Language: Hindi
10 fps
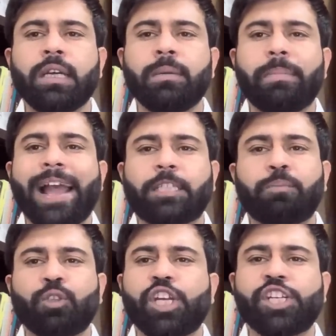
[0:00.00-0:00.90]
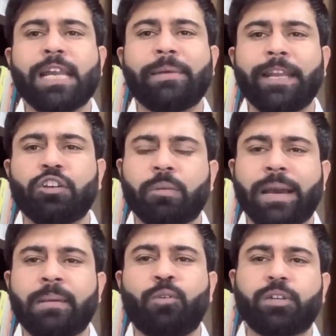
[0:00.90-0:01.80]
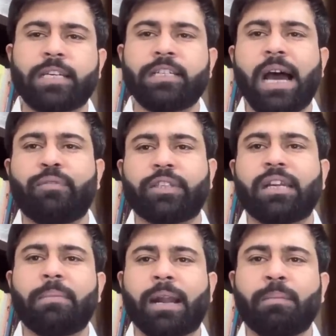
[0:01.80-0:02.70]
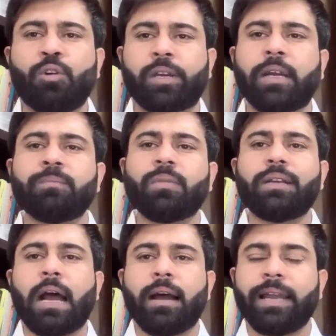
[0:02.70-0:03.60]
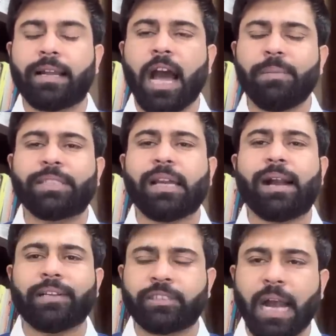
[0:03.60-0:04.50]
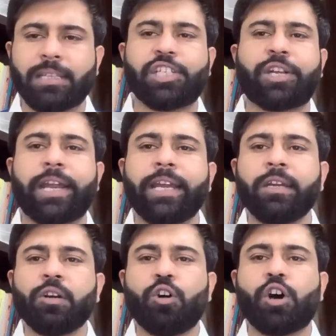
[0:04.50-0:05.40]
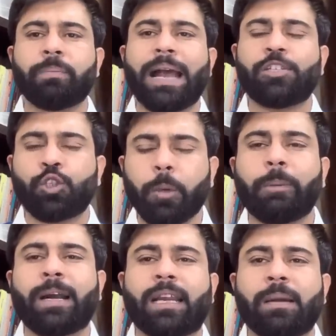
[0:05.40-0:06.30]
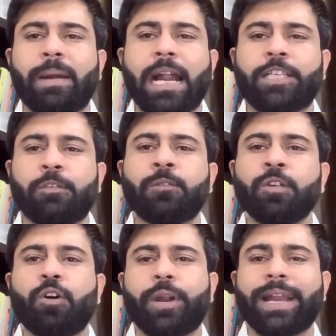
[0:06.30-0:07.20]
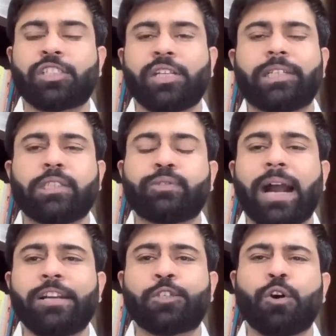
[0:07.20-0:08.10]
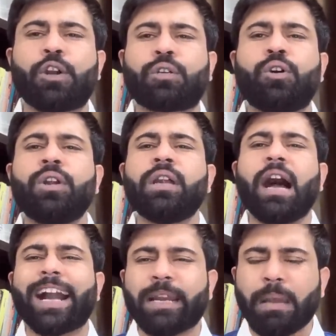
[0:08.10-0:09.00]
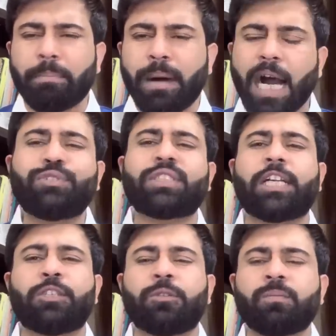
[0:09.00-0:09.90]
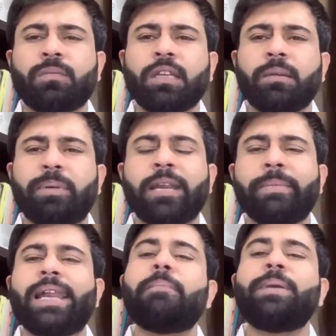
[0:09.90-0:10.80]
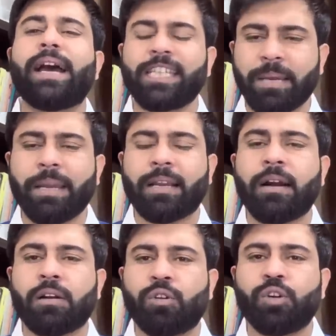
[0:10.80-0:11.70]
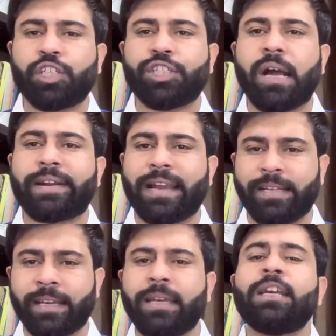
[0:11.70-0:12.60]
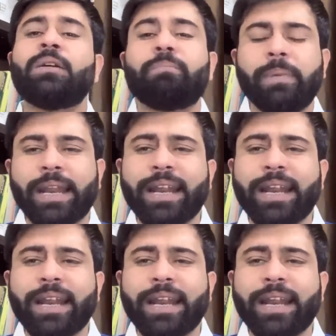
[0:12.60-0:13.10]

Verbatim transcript: मैं इस पोजीशन में नहीं हूं कि मेरे मुल्क के खिलाफ इतना बड़ा मुल्क एक आलमी ताकत साजिश करे और मैं चुप करके बैठ जाऊं और एक सर्टिफाइड चोर को अगर मैं माफ कर दूं फिर मेरे बयानिए में कौन सी जान रह जाएगी मेरे